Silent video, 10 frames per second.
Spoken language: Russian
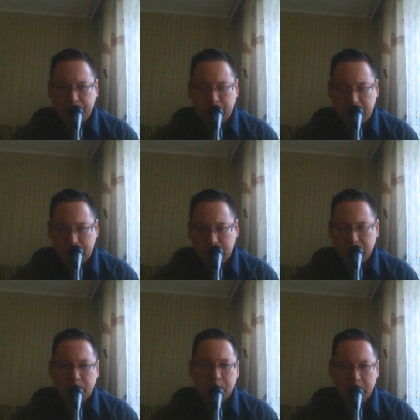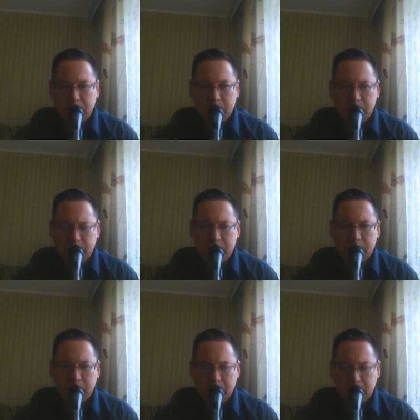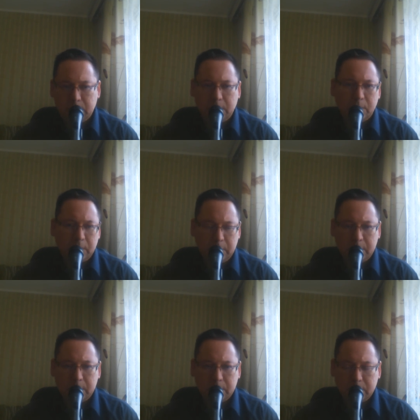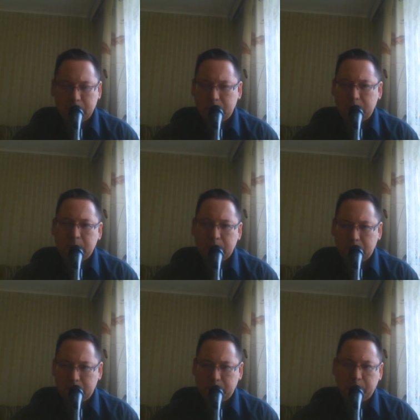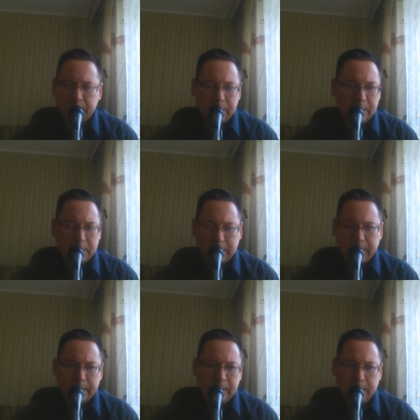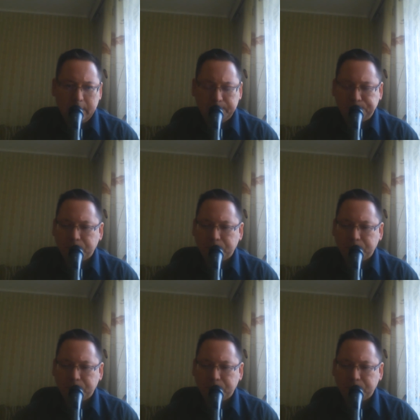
И это совершенно очевидно. Это следует из просто из языка тела,